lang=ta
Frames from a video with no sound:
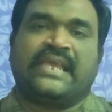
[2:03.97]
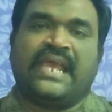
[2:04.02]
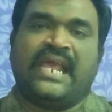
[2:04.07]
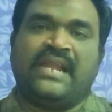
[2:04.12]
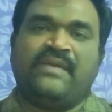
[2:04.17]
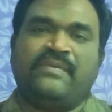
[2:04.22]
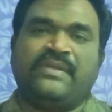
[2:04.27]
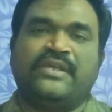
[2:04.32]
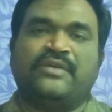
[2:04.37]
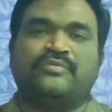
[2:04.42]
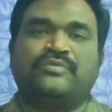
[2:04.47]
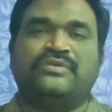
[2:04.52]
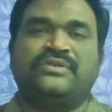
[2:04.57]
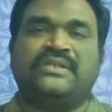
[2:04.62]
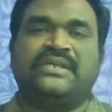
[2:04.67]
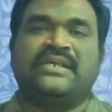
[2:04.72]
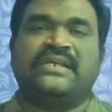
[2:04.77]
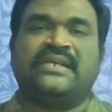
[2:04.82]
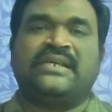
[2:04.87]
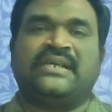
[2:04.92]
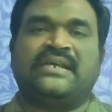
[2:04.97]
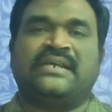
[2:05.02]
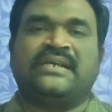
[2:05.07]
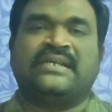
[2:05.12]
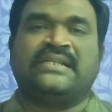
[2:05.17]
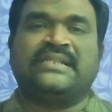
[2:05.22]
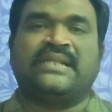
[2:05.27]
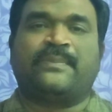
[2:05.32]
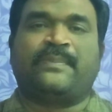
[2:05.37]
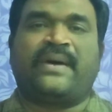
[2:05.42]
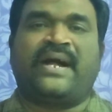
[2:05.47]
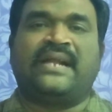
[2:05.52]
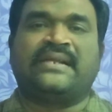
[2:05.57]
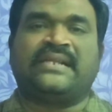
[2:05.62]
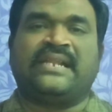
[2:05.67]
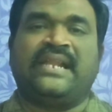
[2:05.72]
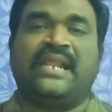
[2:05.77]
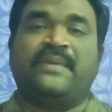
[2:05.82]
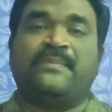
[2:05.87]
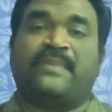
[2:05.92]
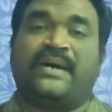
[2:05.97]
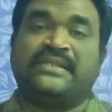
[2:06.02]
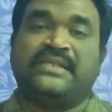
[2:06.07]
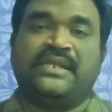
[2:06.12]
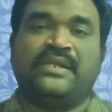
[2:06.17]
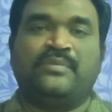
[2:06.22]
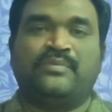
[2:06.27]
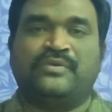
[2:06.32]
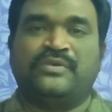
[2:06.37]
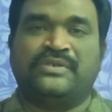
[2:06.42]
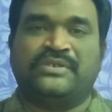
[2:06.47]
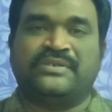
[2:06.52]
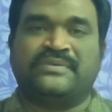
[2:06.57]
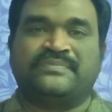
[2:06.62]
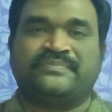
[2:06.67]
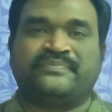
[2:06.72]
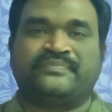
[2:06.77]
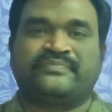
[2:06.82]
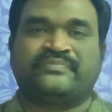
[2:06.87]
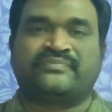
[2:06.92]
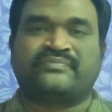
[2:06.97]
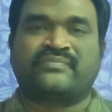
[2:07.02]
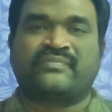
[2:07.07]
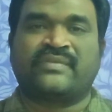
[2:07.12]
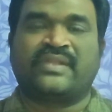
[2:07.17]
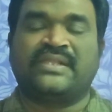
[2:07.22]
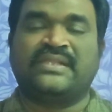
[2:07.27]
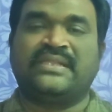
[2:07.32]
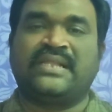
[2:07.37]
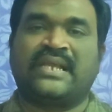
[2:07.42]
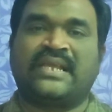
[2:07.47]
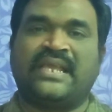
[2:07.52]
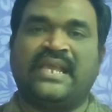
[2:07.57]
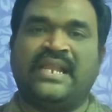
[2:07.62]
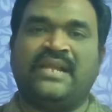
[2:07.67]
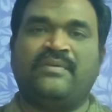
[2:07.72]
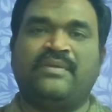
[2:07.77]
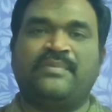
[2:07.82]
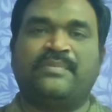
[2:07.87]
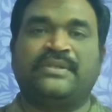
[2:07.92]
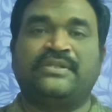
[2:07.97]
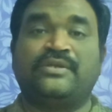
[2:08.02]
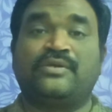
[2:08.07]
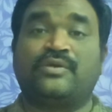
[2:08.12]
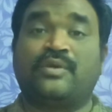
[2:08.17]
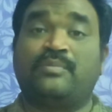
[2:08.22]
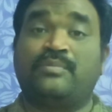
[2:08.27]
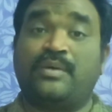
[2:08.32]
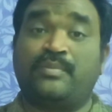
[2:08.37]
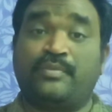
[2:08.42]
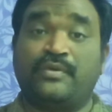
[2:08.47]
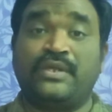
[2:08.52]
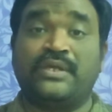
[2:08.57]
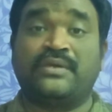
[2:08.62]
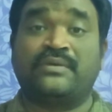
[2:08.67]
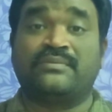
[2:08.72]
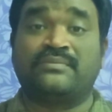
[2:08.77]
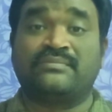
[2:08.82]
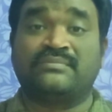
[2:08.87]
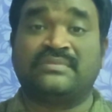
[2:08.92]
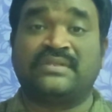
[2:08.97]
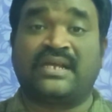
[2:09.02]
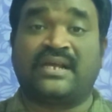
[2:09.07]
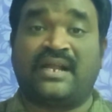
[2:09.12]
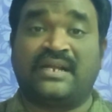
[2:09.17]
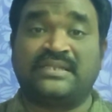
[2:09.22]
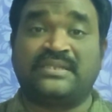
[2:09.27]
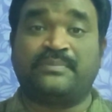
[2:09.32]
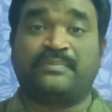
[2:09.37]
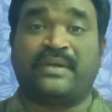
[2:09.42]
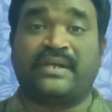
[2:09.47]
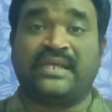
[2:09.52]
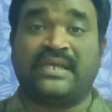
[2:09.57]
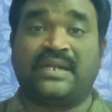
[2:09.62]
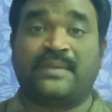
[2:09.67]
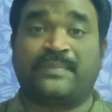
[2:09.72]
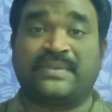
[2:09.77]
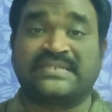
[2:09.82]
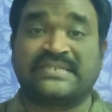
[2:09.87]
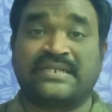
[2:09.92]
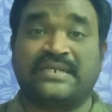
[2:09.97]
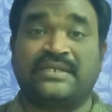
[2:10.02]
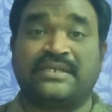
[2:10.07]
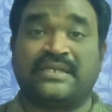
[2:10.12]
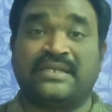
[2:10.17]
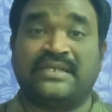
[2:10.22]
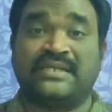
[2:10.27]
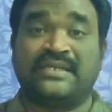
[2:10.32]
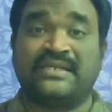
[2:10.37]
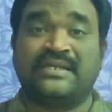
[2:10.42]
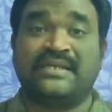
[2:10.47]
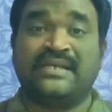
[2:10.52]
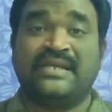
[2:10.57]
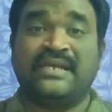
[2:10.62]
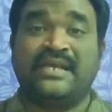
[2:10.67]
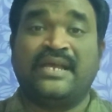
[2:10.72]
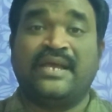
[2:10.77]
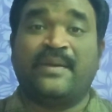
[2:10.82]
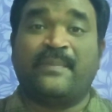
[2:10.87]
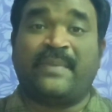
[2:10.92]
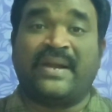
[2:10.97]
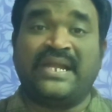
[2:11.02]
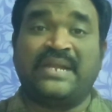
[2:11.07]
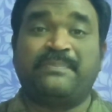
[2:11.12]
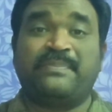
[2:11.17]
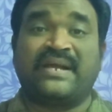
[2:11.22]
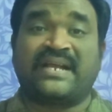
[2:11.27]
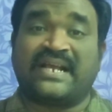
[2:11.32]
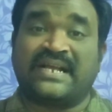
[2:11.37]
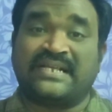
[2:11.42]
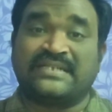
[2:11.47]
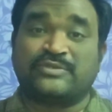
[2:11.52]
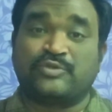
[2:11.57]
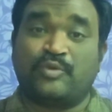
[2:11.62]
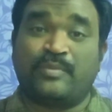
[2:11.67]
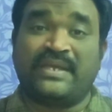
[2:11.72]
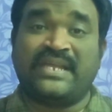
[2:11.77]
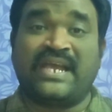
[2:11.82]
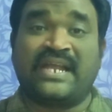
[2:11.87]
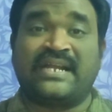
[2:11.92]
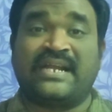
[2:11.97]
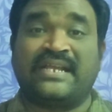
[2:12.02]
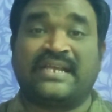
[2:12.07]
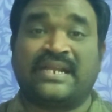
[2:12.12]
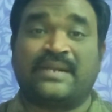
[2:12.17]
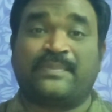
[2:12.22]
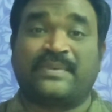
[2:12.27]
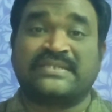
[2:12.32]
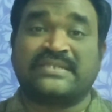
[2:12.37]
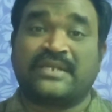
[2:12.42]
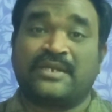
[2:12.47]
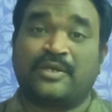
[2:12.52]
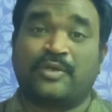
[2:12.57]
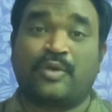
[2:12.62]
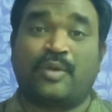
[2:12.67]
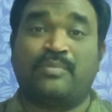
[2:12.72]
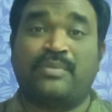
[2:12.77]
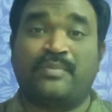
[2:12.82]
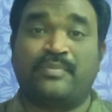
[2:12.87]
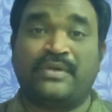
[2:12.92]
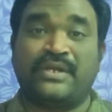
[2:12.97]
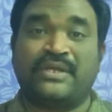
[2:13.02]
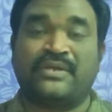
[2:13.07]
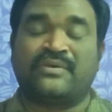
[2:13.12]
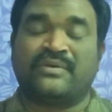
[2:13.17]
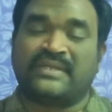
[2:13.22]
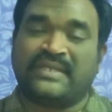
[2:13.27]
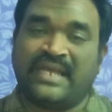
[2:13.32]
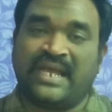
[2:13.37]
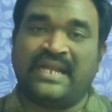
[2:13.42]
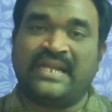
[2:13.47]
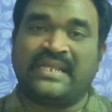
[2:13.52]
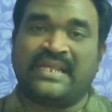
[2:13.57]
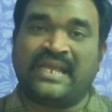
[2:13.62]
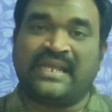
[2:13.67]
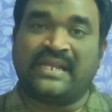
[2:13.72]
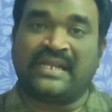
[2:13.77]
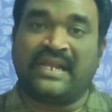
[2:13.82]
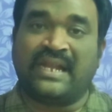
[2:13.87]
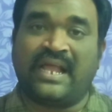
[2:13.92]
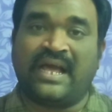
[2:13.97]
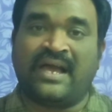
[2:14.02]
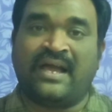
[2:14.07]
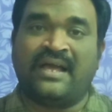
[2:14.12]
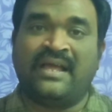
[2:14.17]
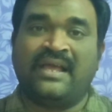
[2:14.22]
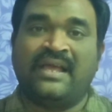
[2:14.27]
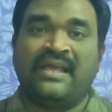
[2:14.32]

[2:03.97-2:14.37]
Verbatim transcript: கேள்வியும் உண்டு இந்த பாட்டிலே பதிலும் உண்டு இந்த கேள்வி பதில் ரொம்ப பிடிக்கும் இந்த காலத்து படிக்கிற பசங்களுக்கு படிப்பை க சுமையாக நினைக்கிற பசங்களுக்கு ரொம்ப பிடிக்கும் ஏன்னு கேட்குறீங்களா